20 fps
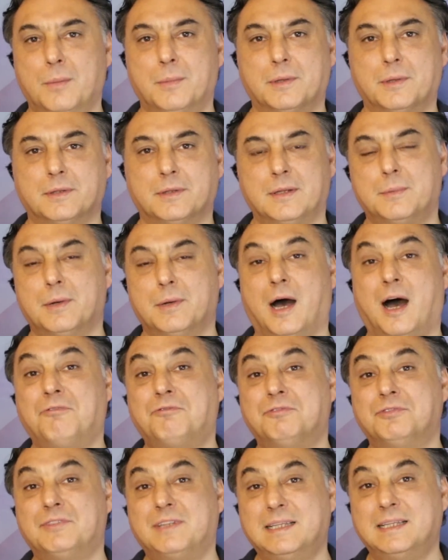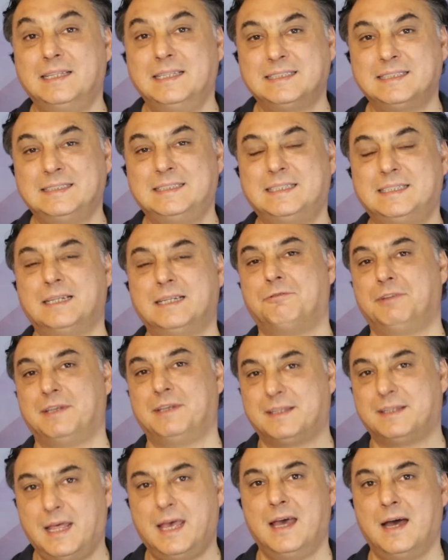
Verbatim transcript: Ama tabii haftalık grafikte